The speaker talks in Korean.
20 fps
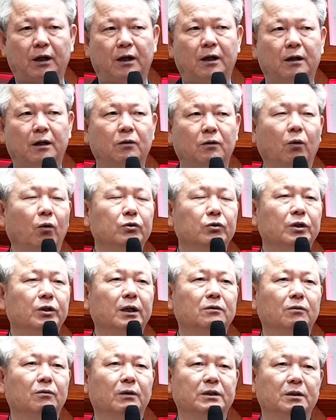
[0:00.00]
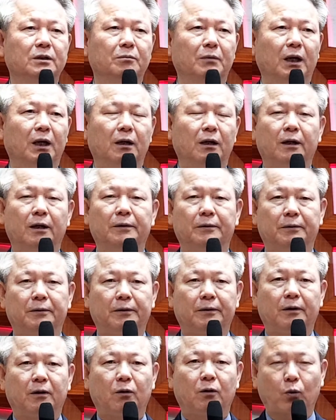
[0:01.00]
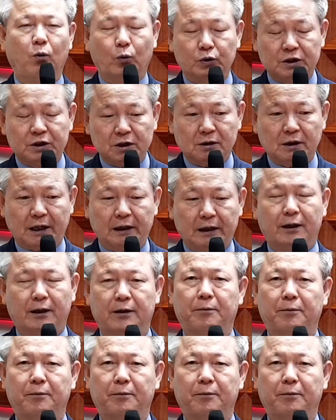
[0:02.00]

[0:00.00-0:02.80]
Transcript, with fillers: 또 언약도 하지 말라는 거예요. 오직 하나님만.